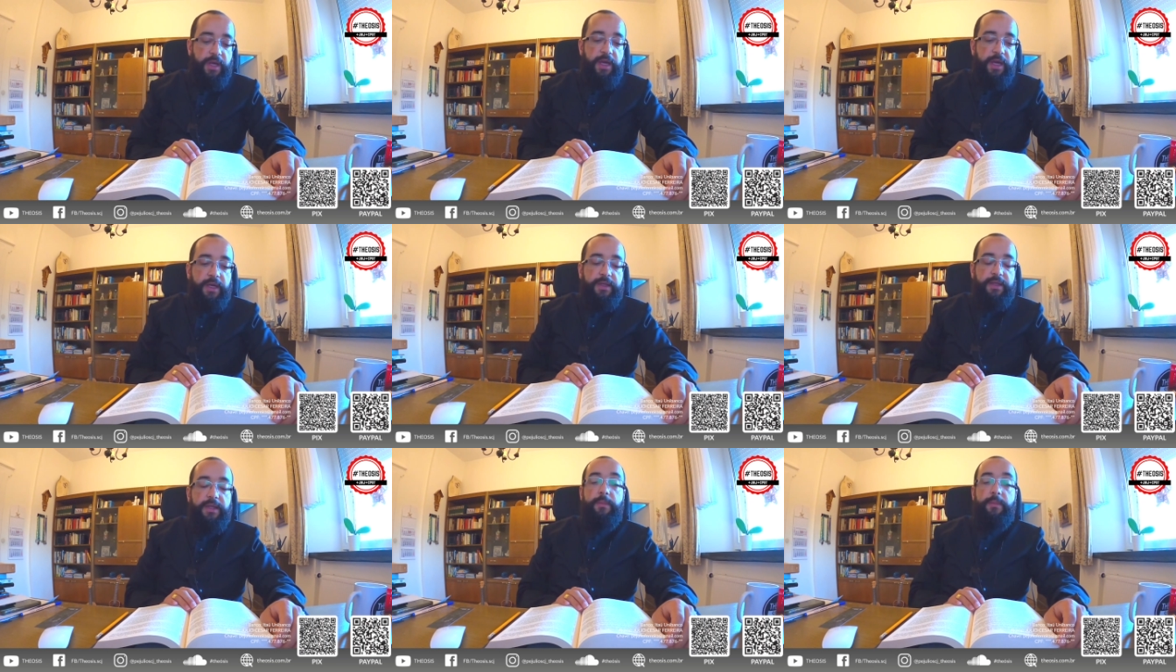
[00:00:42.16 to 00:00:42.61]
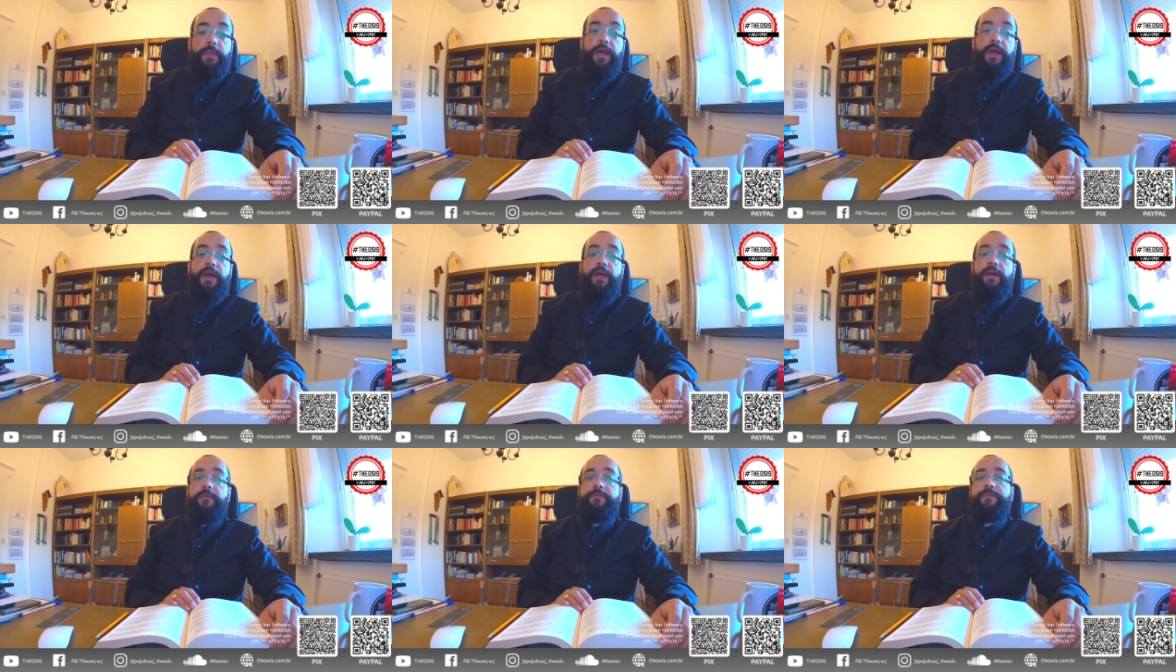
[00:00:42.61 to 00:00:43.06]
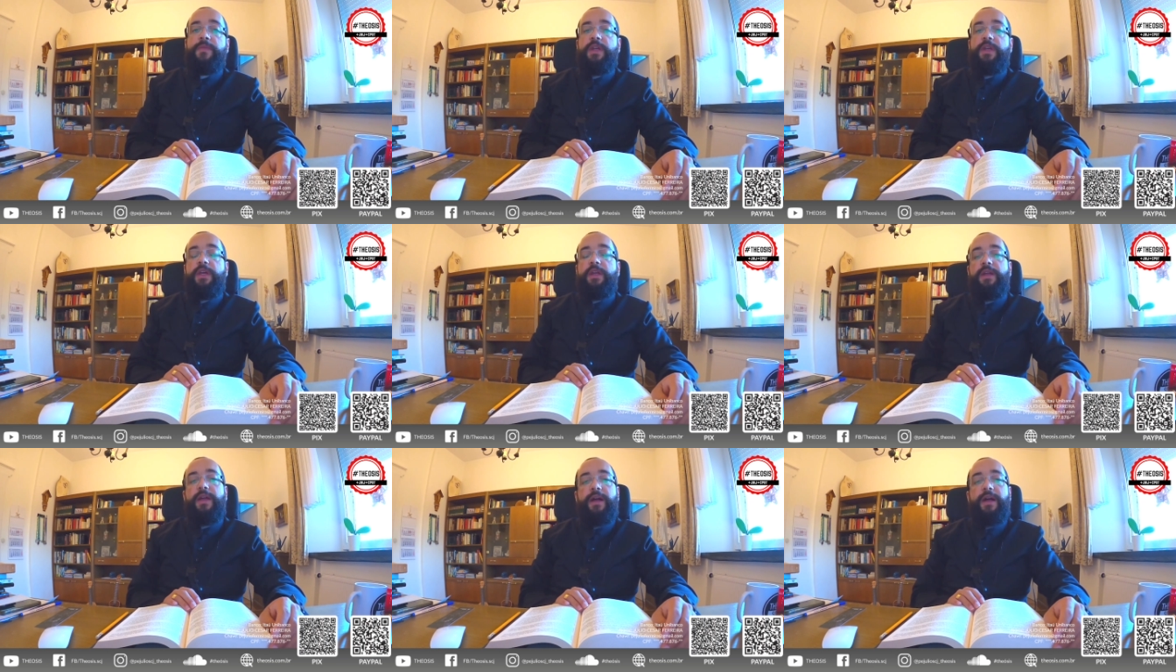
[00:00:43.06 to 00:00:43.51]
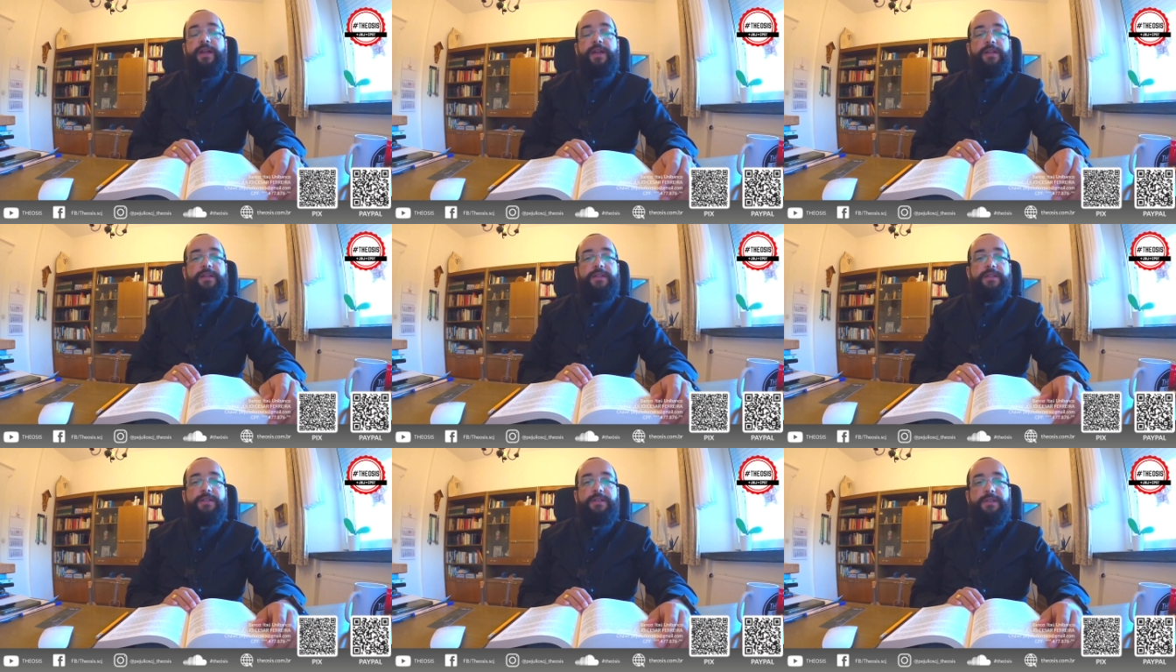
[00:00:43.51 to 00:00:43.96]
Também queria
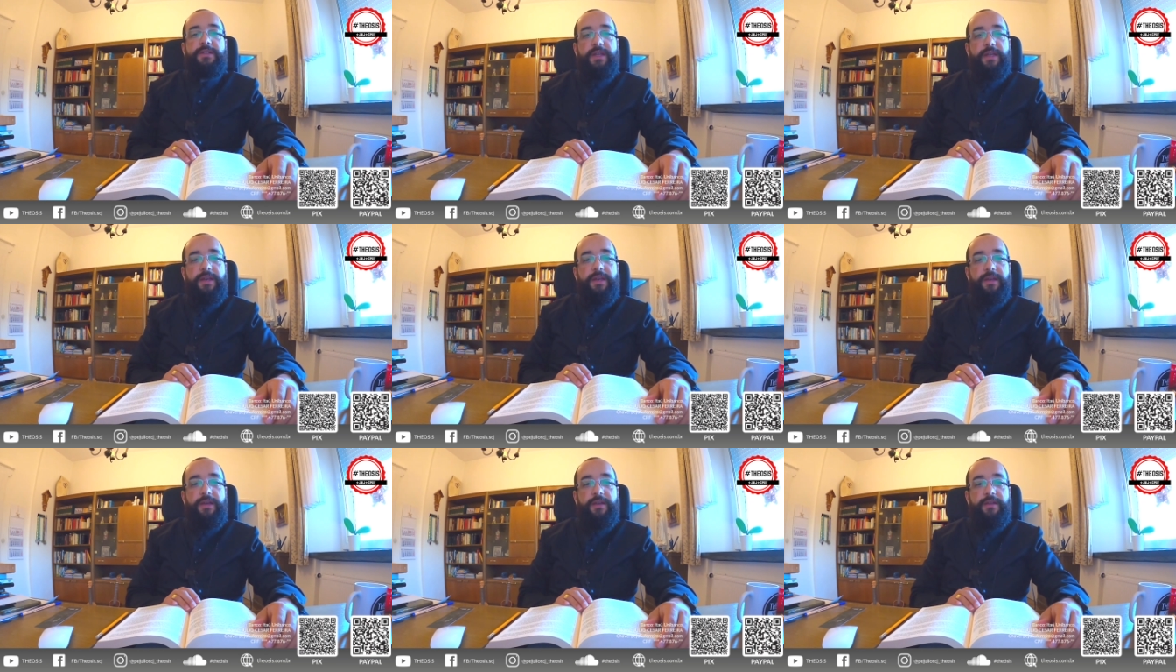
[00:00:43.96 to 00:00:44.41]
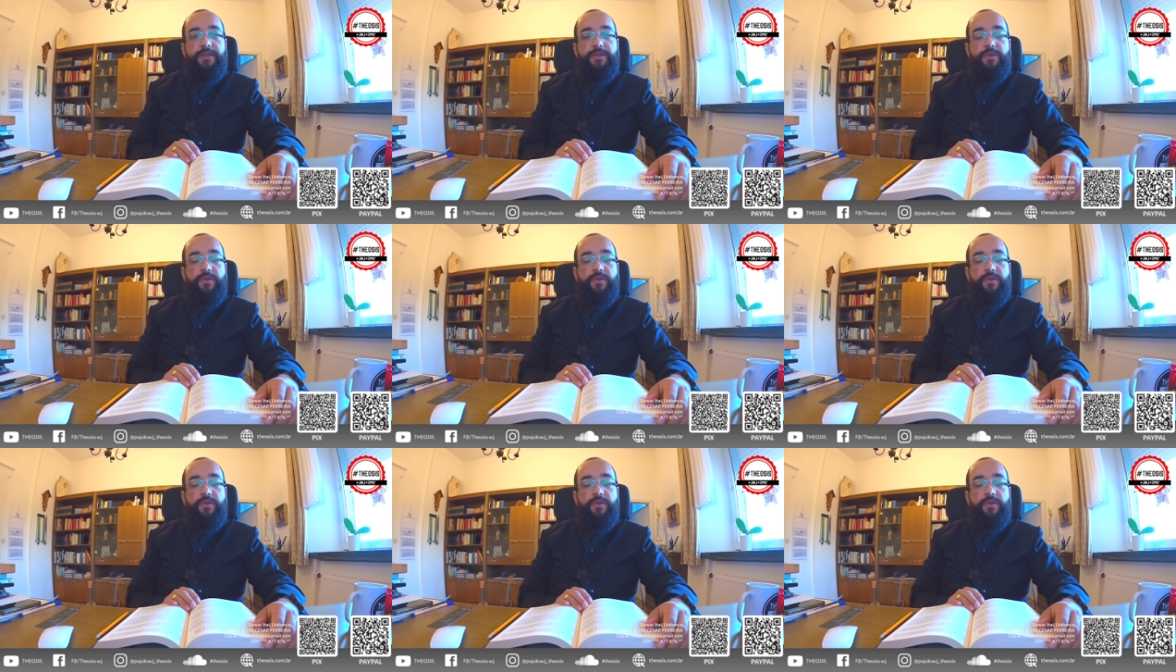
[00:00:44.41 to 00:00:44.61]
agradecer de